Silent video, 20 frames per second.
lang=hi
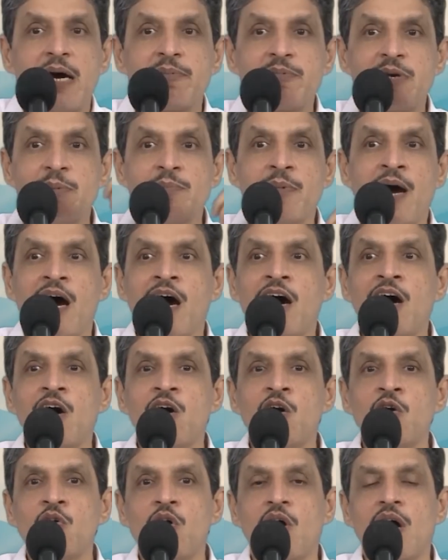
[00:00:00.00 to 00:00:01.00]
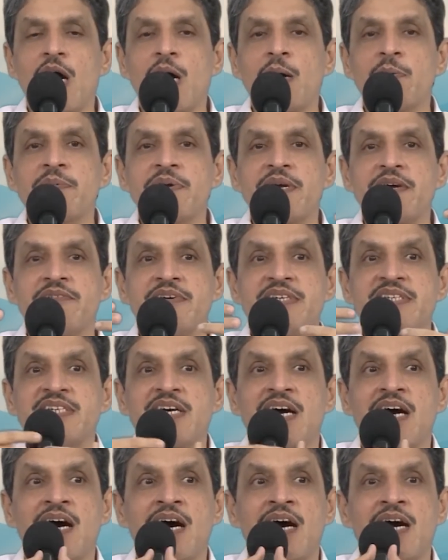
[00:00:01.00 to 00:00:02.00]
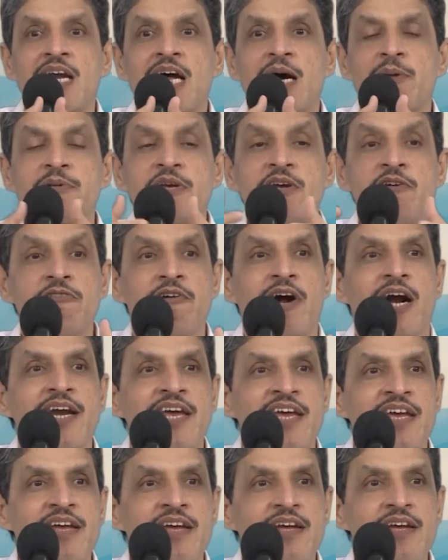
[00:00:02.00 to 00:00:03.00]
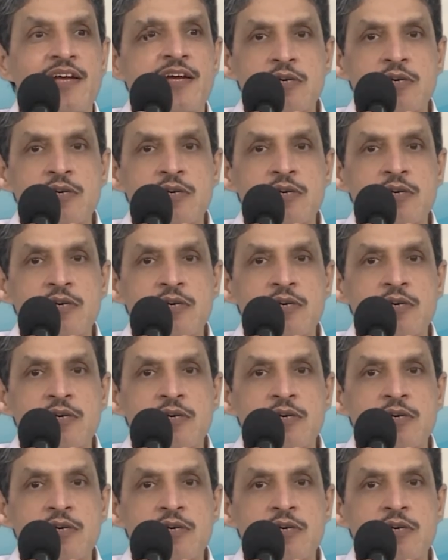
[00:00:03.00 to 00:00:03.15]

आपके भाव आपके विचार आपकी वाणी